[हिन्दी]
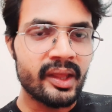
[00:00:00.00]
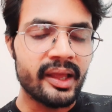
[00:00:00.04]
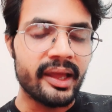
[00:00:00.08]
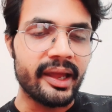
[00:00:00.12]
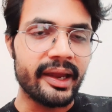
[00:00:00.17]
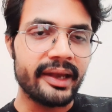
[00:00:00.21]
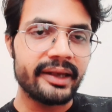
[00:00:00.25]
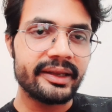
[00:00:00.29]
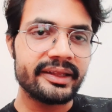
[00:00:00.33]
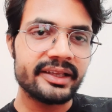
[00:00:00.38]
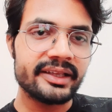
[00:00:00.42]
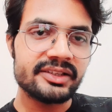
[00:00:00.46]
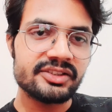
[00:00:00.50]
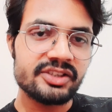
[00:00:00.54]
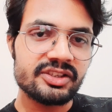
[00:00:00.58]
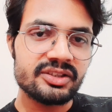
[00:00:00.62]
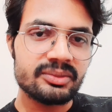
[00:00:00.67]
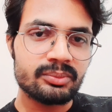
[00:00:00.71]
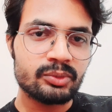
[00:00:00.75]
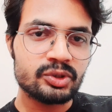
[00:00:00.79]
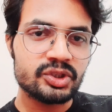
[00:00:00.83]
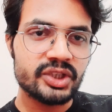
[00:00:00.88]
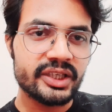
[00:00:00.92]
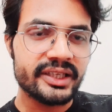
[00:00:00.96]
एंड ये चीज़
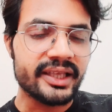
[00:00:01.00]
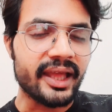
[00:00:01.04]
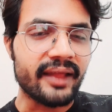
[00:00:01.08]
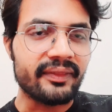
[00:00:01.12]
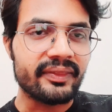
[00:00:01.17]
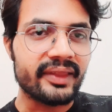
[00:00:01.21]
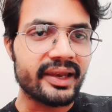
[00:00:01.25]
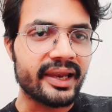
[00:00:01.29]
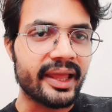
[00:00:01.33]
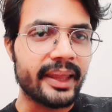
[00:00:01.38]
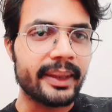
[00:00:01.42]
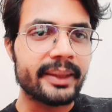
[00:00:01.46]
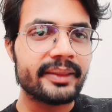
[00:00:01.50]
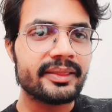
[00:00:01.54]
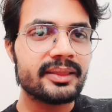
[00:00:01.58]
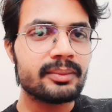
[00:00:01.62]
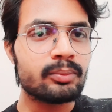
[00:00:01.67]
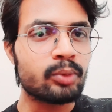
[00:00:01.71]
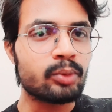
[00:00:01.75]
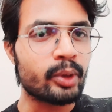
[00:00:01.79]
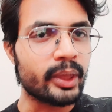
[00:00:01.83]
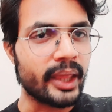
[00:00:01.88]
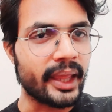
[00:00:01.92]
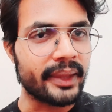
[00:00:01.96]
मुझे याद दिला रही थी
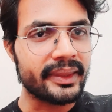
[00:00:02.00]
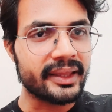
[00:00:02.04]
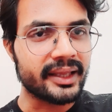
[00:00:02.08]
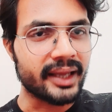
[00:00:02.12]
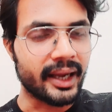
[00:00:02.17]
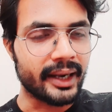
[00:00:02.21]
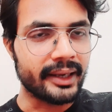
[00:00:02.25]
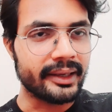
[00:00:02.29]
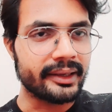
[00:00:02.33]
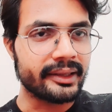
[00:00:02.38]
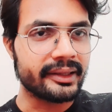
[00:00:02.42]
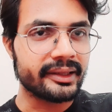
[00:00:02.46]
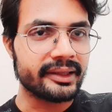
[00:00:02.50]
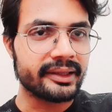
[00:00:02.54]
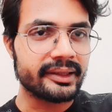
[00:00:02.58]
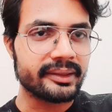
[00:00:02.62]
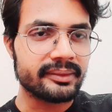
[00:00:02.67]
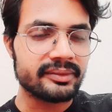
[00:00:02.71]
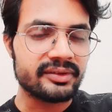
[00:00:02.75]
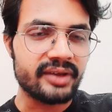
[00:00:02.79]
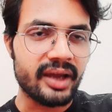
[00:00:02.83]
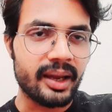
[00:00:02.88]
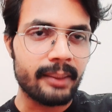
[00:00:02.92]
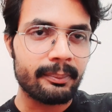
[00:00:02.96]
बुरादी कांड की
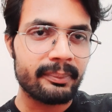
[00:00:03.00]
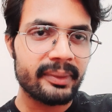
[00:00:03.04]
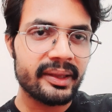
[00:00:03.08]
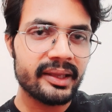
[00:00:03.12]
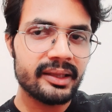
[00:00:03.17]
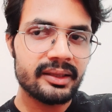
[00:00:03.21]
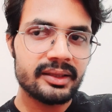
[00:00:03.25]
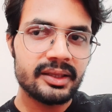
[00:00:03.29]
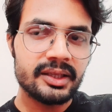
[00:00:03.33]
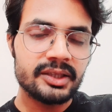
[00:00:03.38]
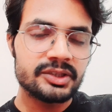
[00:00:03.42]
यहाँ पे